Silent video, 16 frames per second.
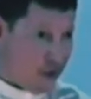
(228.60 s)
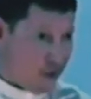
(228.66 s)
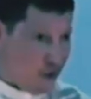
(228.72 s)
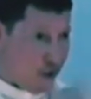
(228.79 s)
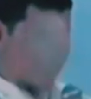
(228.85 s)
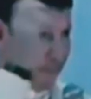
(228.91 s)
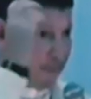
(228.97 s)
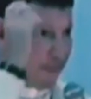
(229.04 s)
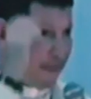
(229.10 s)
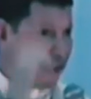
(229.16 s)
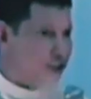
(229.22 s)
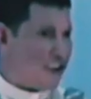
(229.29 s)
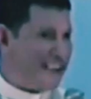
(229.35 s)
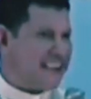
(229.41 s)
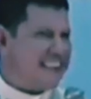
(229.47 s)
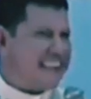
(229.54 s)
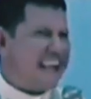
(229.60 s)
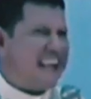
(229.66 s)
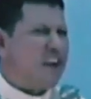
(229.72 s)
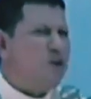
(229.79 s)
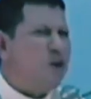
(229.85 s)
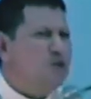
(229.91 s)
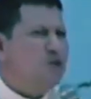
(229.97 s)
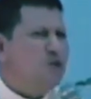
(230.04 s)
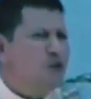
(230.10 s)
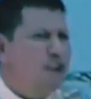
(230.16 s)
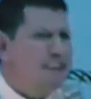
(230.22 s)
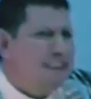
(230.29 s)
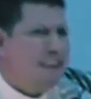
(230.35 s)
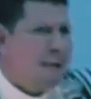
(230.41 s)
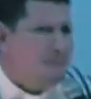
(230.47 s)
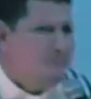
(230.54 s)
Me tengo que ir para Jerusalén. ¿Qué
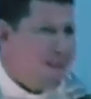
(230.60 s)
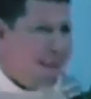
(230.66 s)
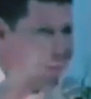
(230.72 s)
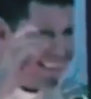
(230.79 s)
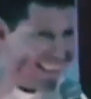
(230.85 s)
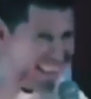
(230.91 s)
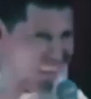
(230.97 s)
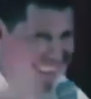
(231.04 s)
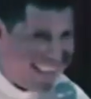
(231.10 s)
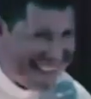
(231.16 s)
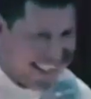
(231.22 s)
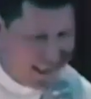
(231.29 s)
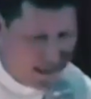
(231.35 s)
cuento de terapias ni qué